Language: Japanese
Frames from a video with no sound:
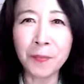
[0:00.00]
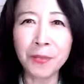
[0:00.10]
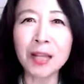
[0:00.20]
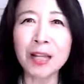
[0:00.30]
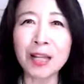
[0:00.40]

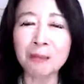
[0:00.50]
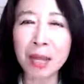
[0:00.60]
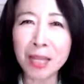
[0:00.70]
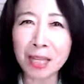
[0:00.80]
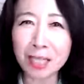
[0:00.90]
だから
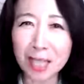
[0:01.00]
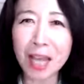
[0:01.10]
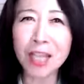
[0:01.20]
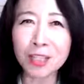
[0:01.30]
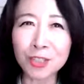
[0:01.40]
毎
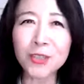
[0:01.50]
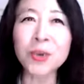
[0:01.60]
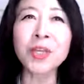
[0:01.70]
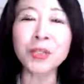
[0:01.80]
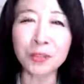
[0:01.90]
朝
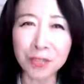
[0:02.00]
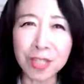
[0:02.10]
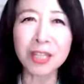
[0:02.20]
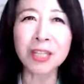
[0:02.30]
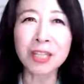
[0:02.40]
ストイック
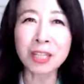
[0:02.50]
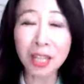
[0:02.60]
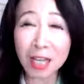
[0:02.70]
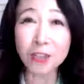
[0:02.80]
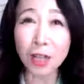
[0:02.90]
に
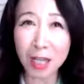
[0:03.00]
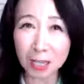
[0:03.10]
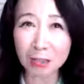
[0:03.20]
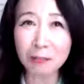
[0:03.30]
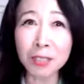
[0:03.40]
体重測る。